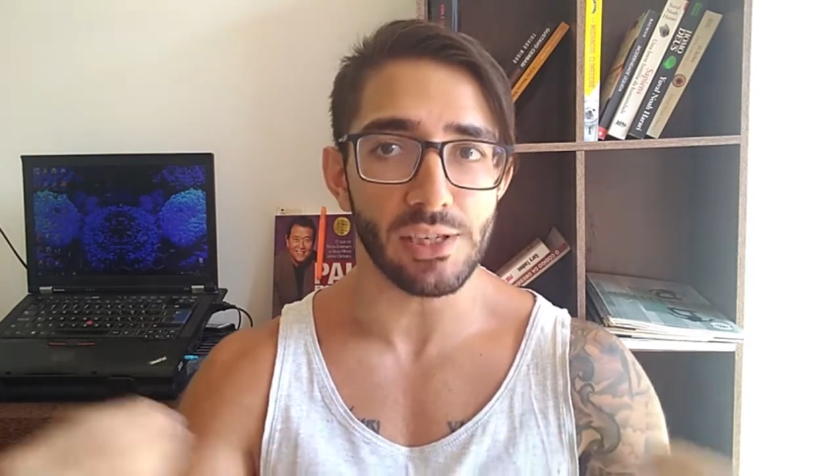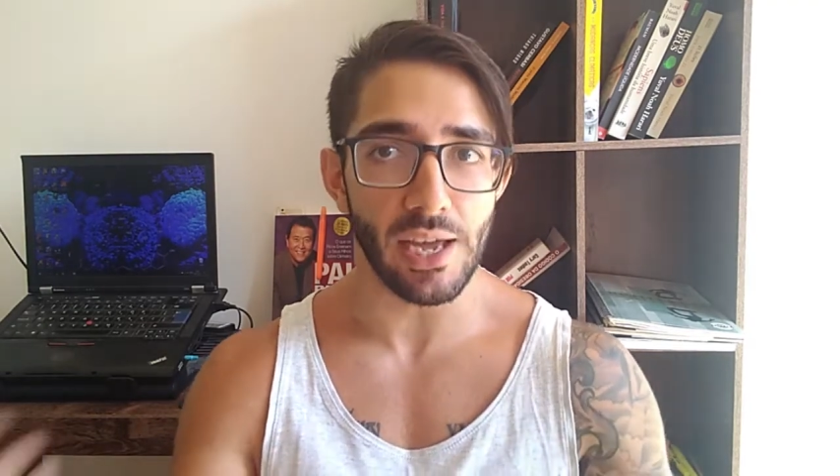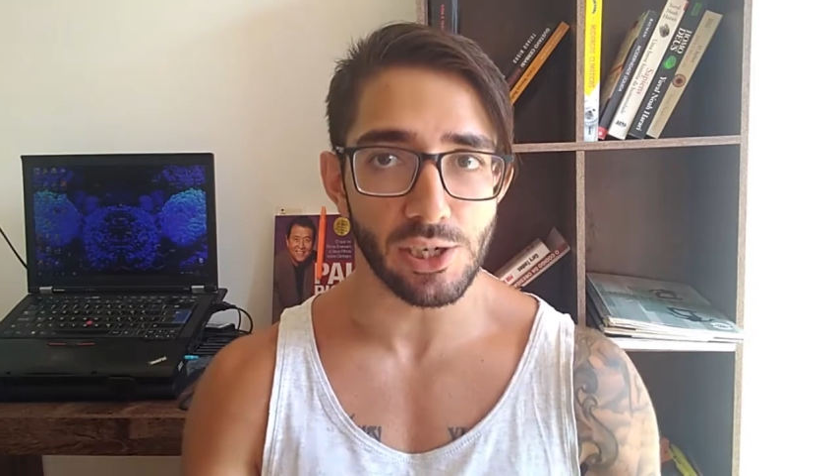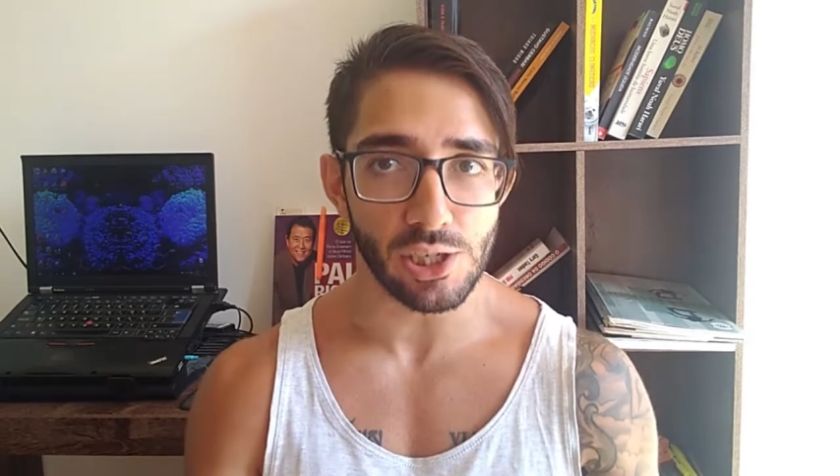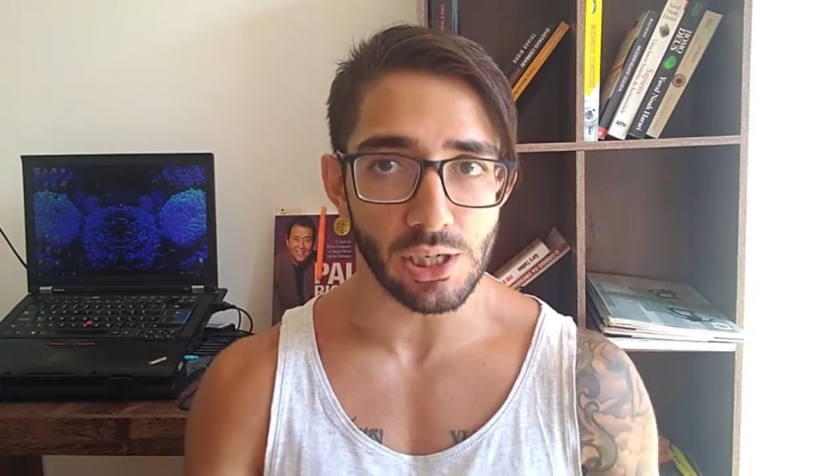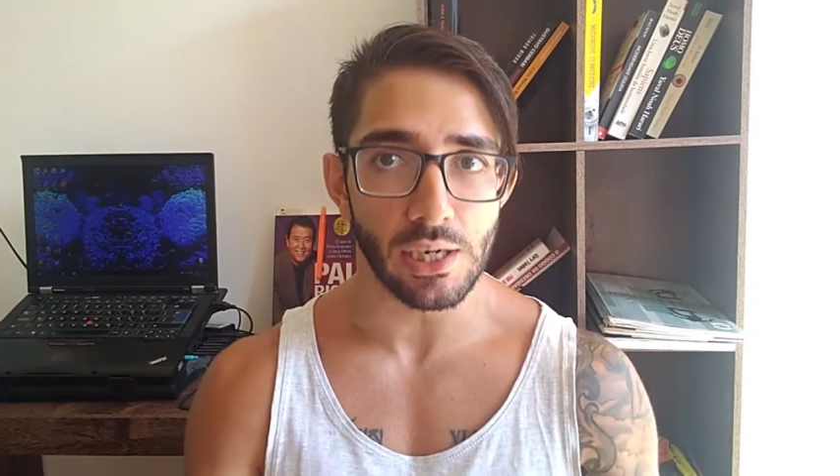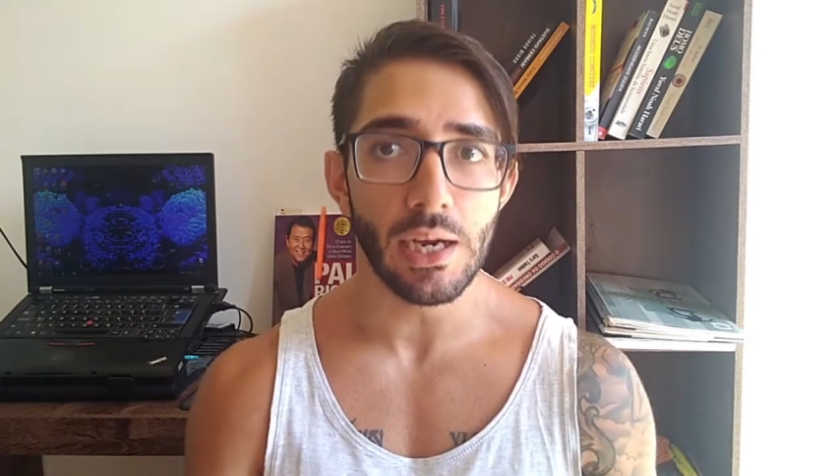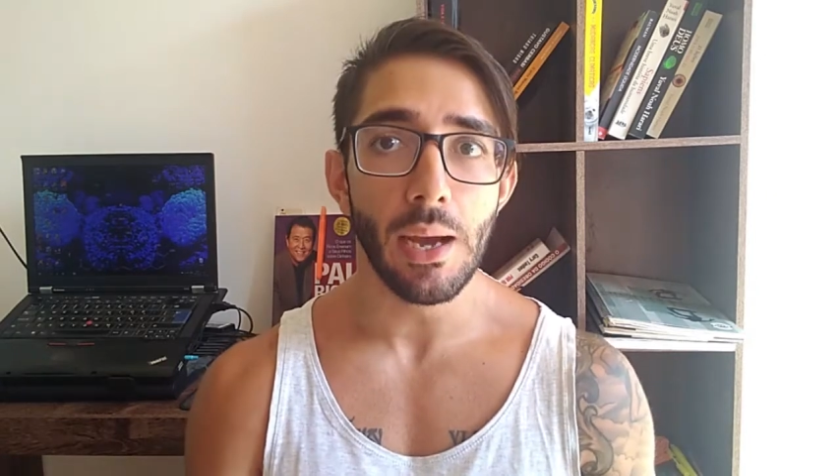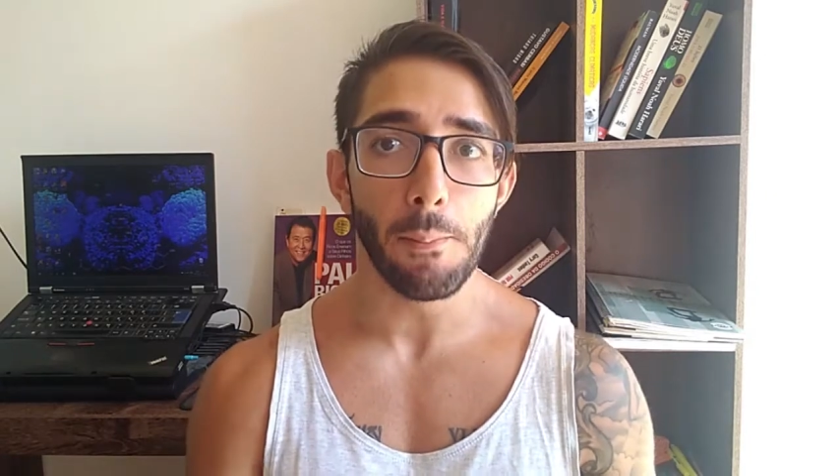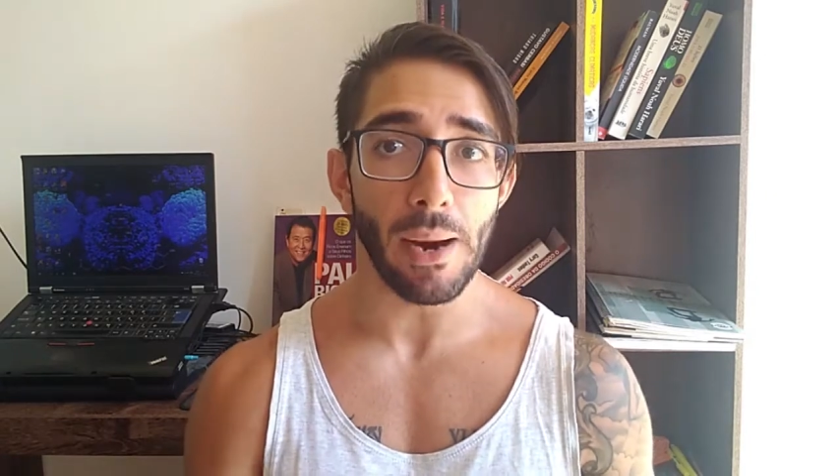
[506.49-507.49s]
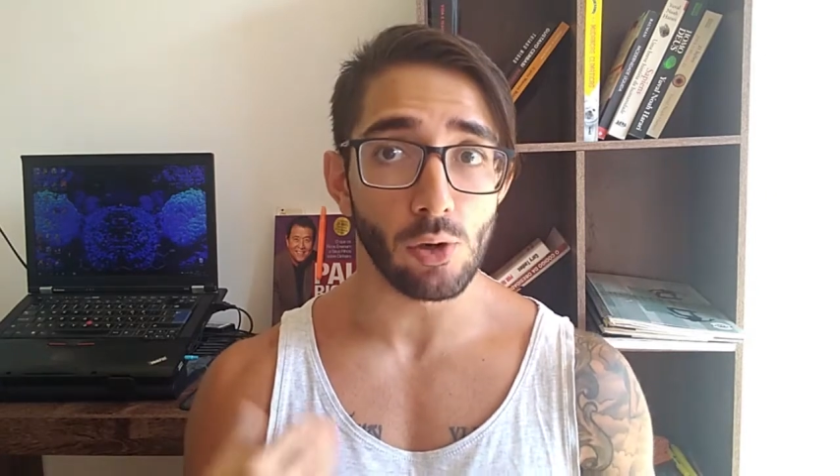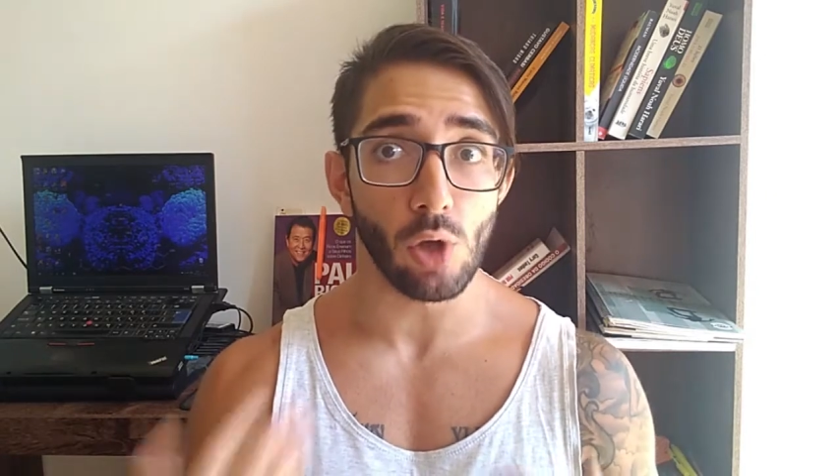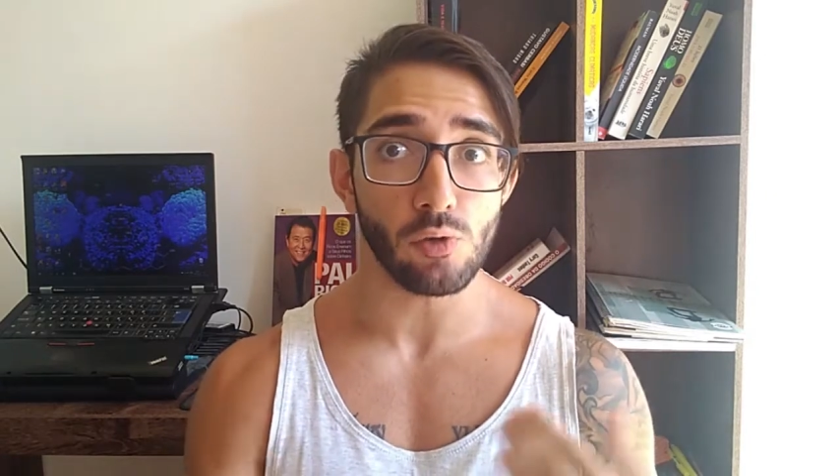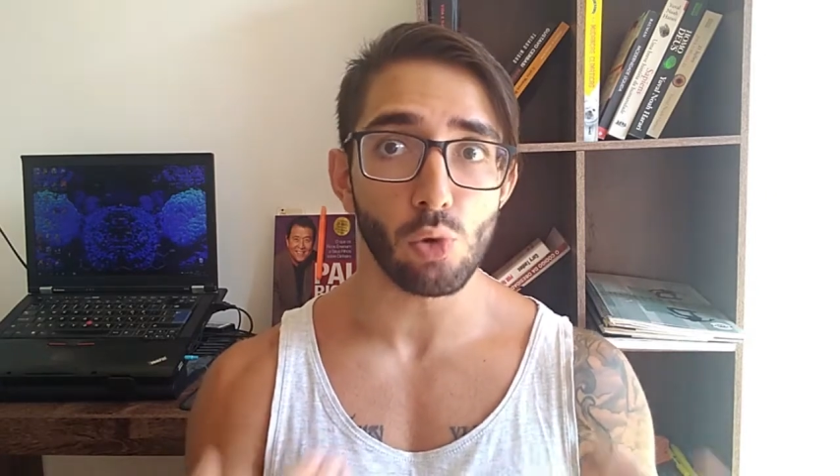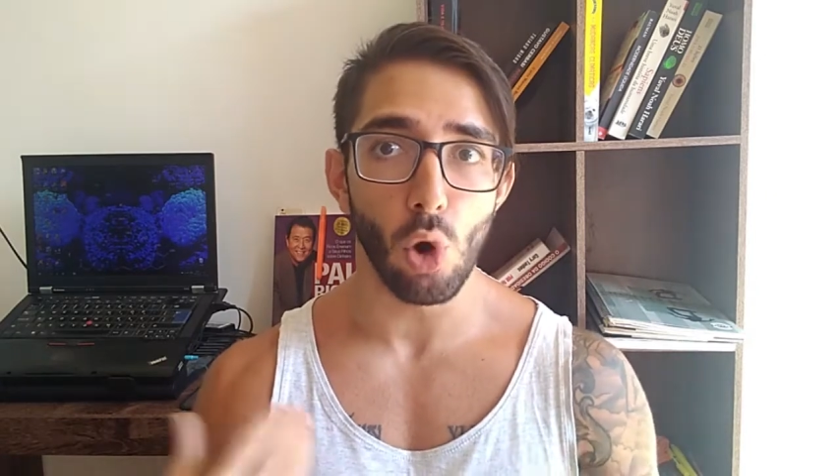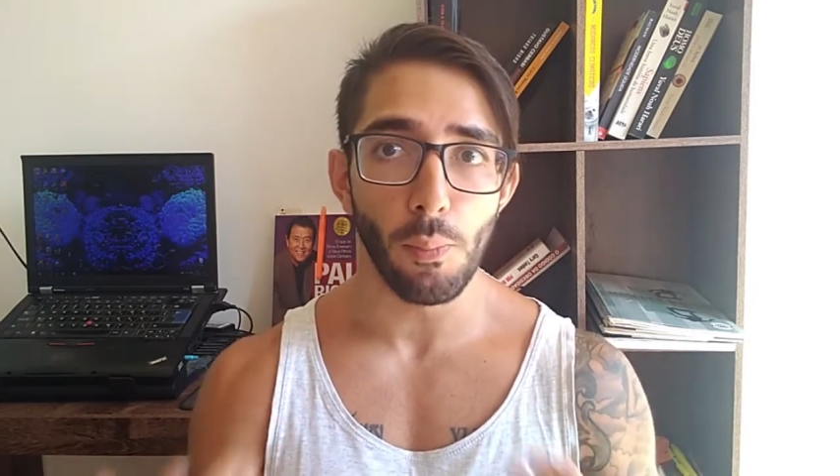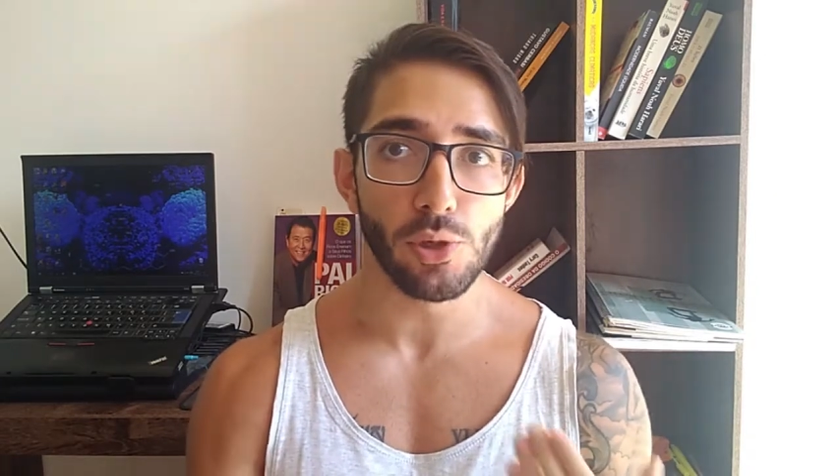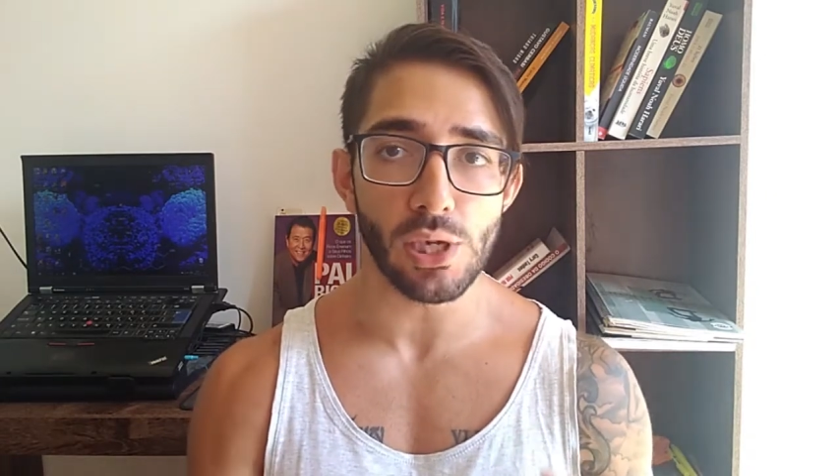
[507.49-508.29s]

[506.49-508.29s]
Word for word: energia para o nosso corpo